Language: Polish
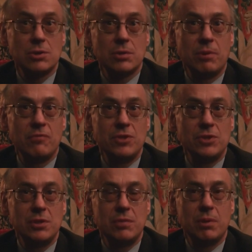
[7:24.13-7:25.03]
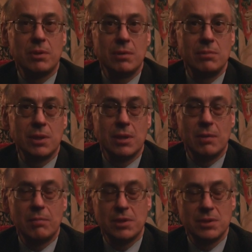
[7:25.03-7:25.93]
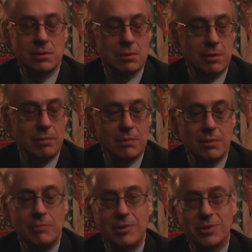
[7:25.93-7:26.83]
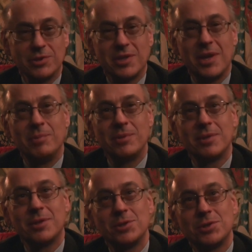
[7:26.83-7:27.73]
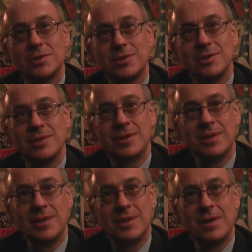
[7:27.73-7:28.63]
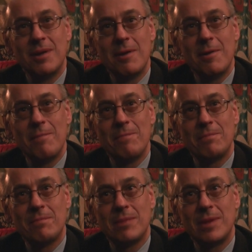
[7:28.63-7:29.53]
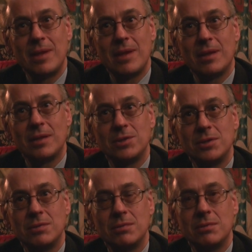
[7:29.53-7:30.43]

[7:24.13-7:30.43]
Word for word: że powierzyli potem jednak prezydenturę panu Komorowskiemu, to też e, nie da się